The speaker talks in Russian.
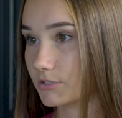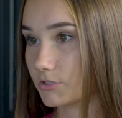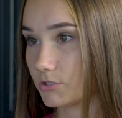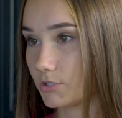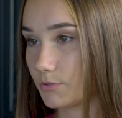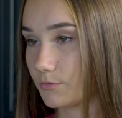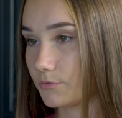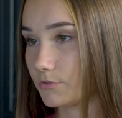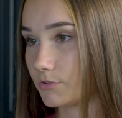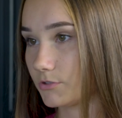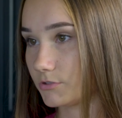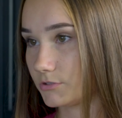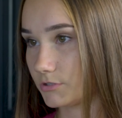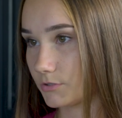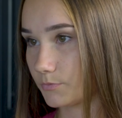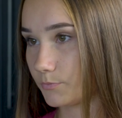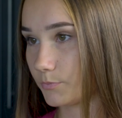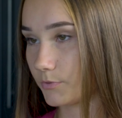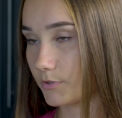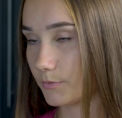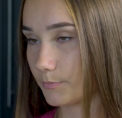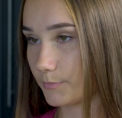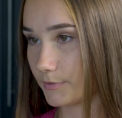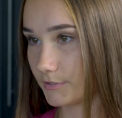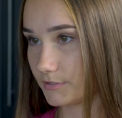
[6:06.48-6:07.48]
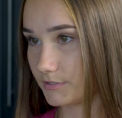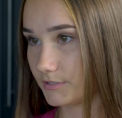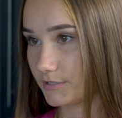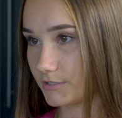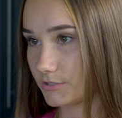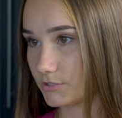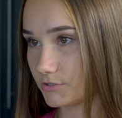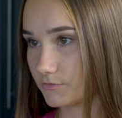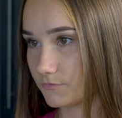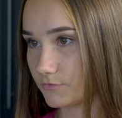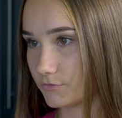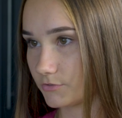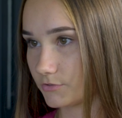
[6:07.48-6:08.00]
с которыми до сих пор
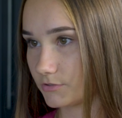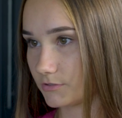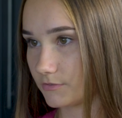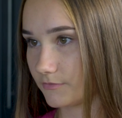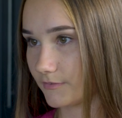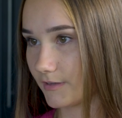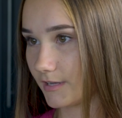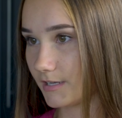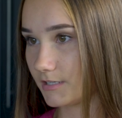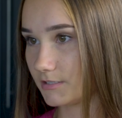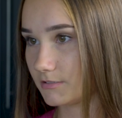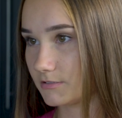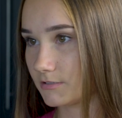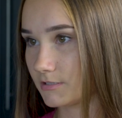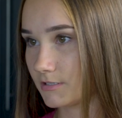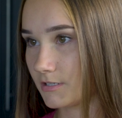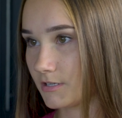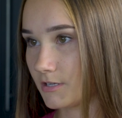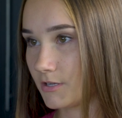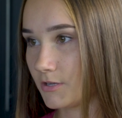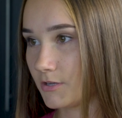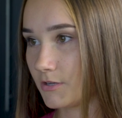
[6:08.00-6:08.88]
поддерживаю связь.